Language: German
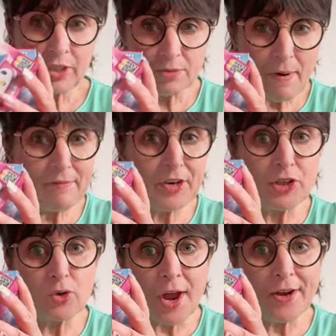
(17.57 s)
Das machen wir
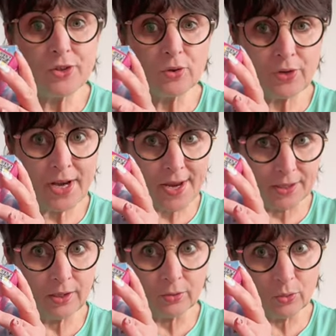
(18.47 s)
jetzt zuerst und dann esse
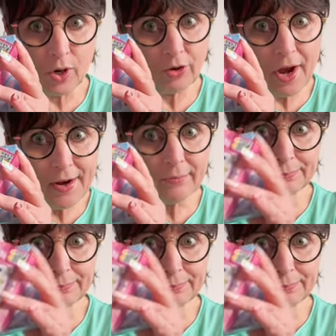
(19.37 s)
ich in Ruhe, okay?